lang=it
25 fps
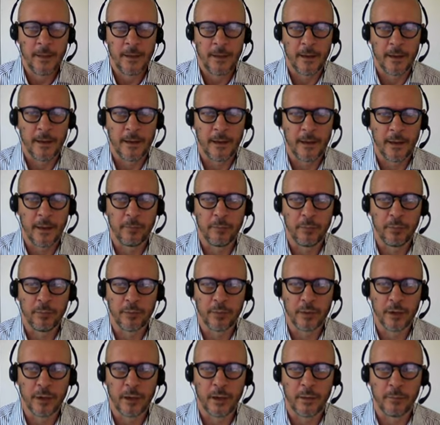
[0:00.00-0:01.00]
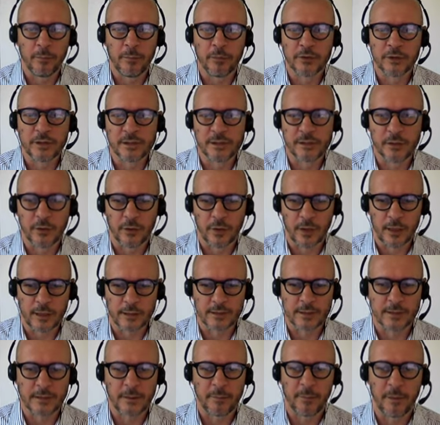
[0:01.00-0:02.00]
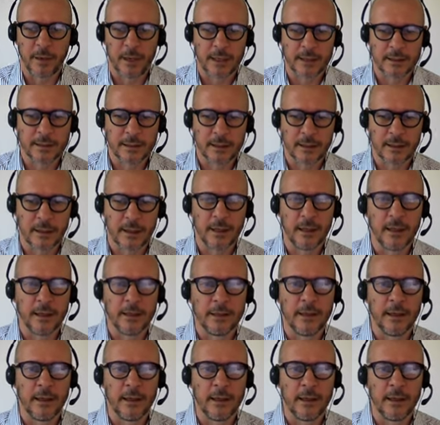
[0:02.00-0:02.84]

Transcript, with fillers: il, la, la, posizione che è stata presa da,